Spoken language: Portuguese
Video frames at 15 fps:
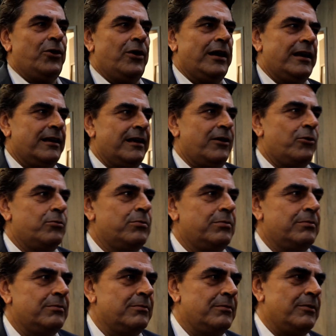Olha, é,
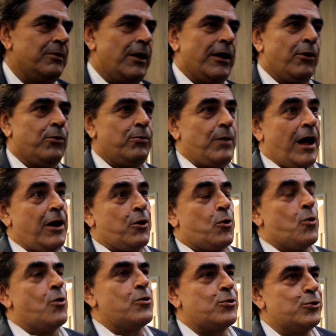um, é um, a
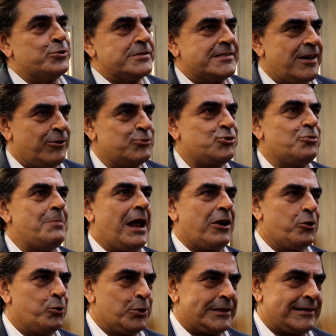conclusão de uma
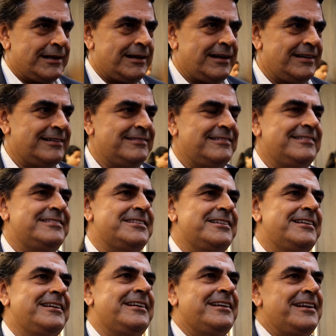luta,
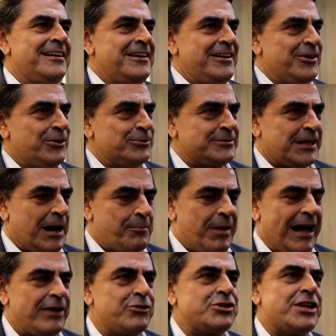de um
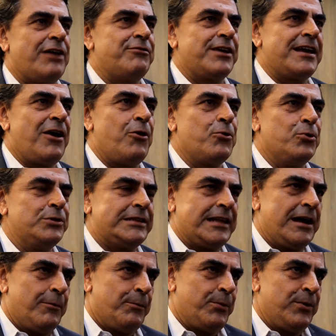trabalho que já vem há algum
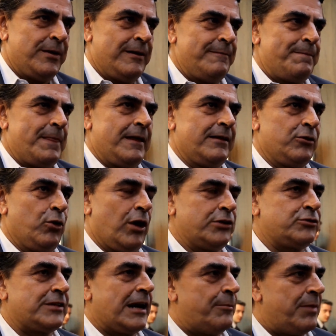tempo.
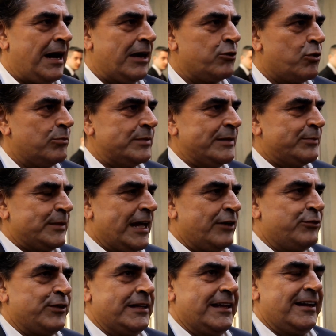Nosso trabalho como
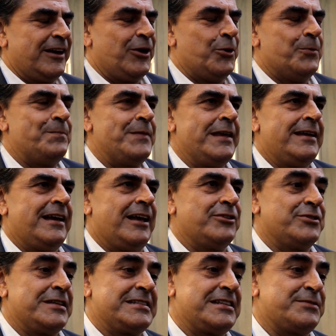deputado federal,
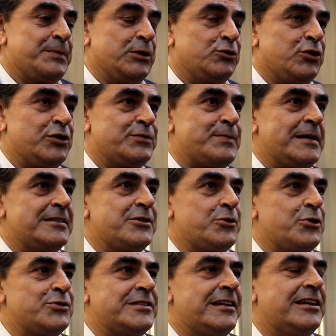às vezes as pessoas pensam
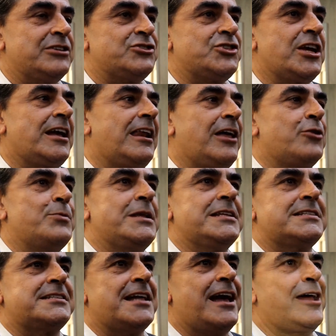que é o seguinte: chega lá no
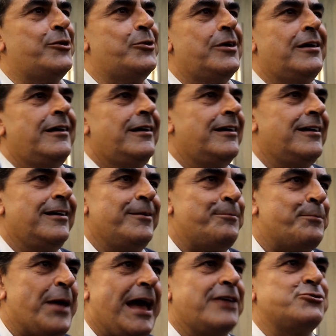ministério e
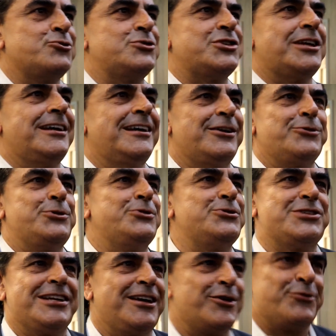pede o dinheiro e
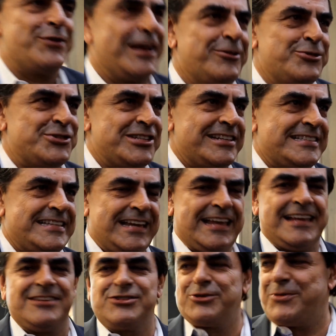o dinheiro vem no dia
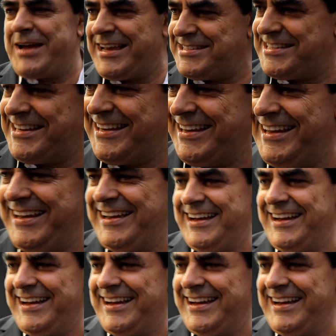seguinte. Não é assim.